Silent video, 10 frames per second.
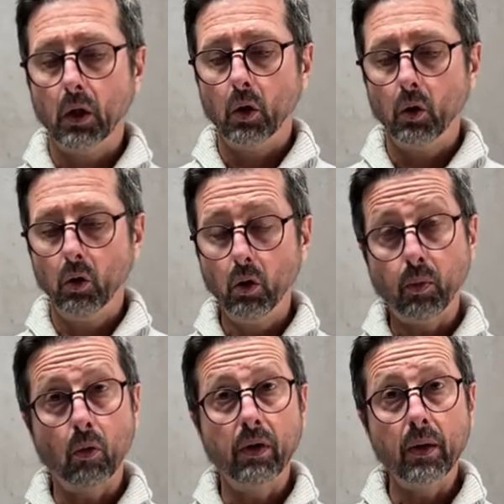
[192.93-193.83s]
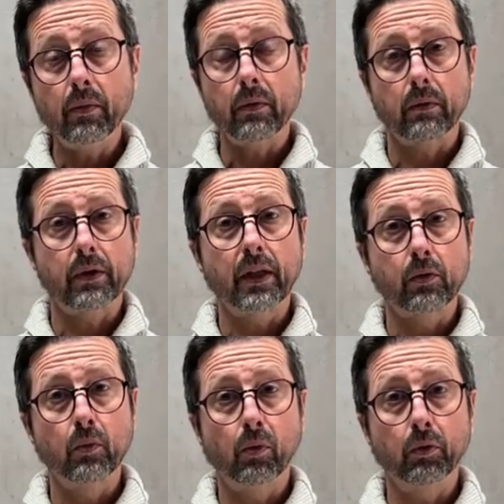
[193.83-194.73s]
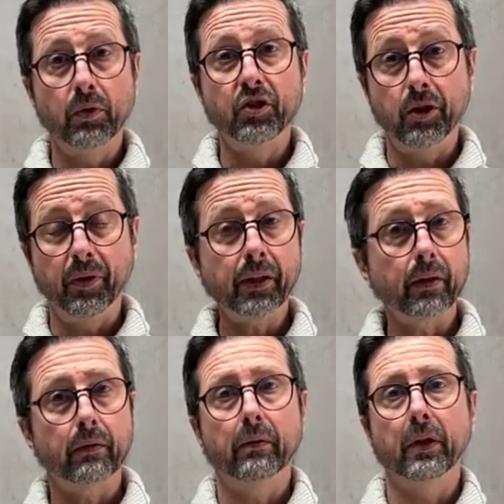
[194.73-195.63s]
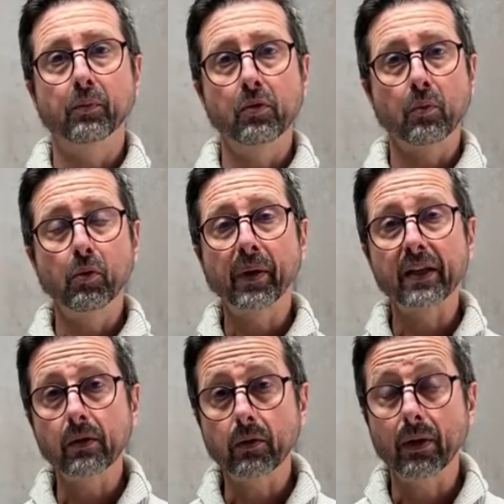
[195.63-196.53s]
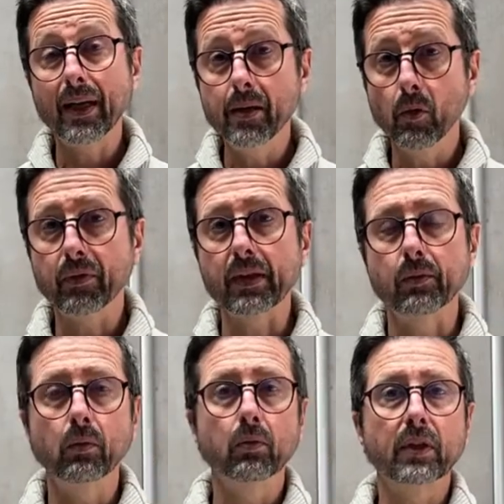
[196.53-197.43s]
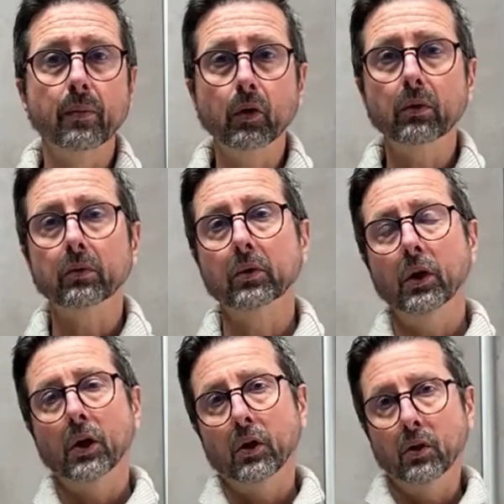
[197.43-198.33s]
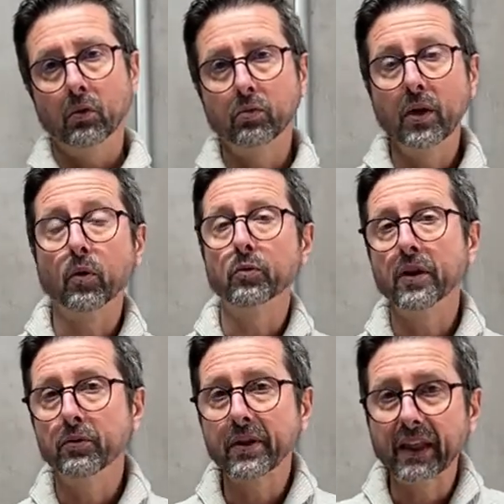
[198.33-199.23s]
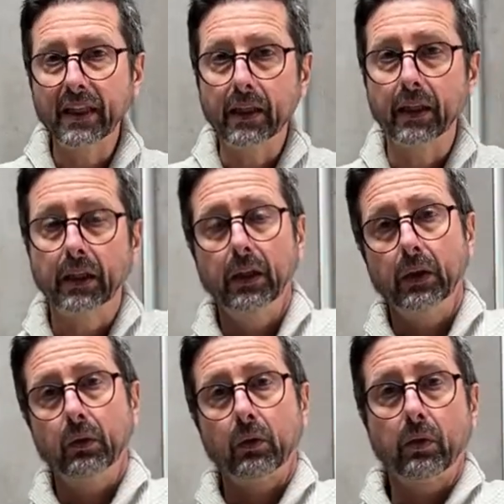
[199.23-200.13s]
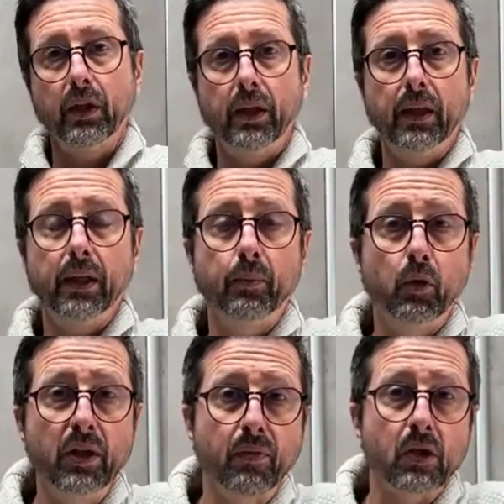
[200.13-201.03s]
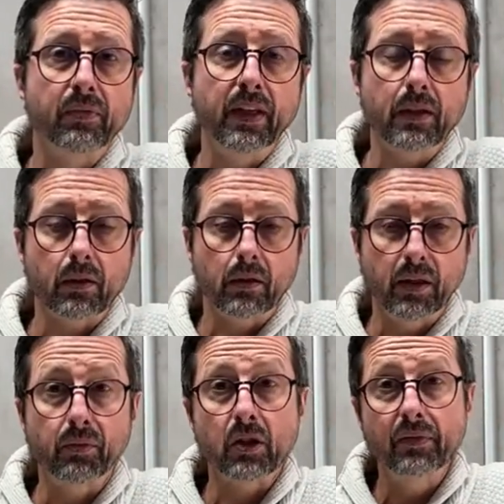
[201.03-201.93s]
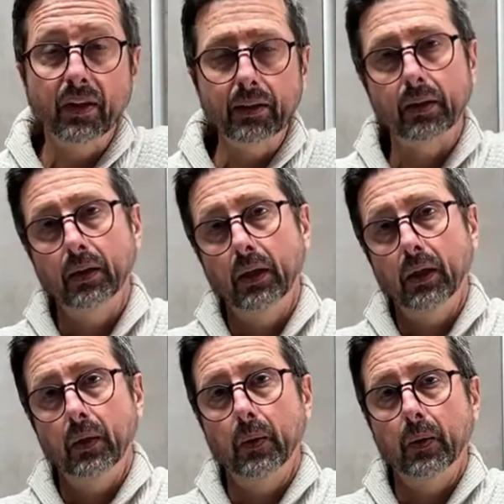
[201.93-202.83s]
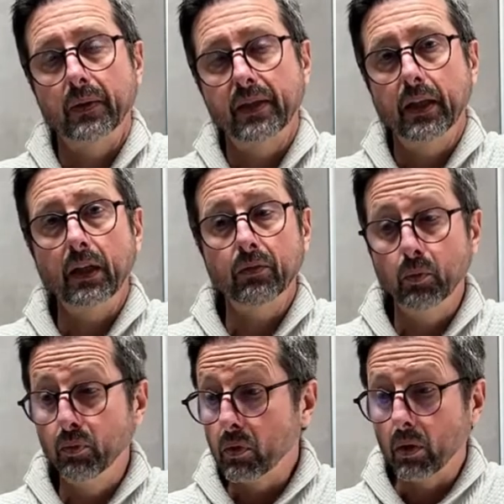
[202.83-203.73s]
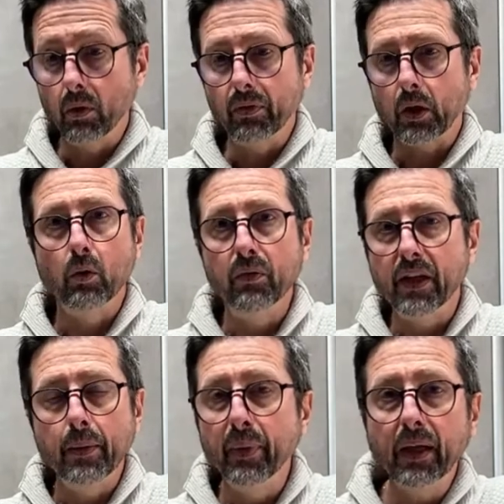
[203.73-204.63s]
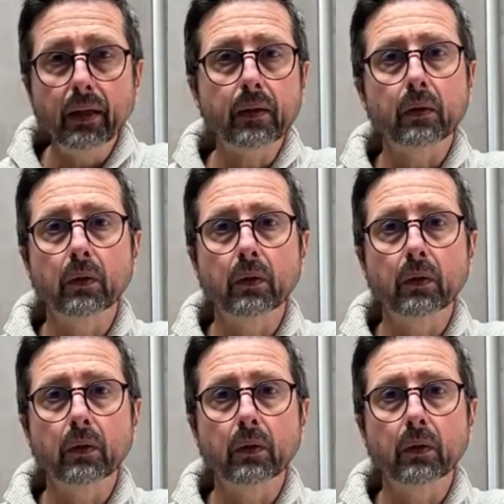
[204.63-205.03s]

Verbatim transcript: Le problème, c'est que ce produit chimique est de plus en plus présent dans l'alimentation, notamment euh, euh, tous les produits industriels. Donc les, polyphosphates, euh, les phosphates servent pour faire lever les pâtes,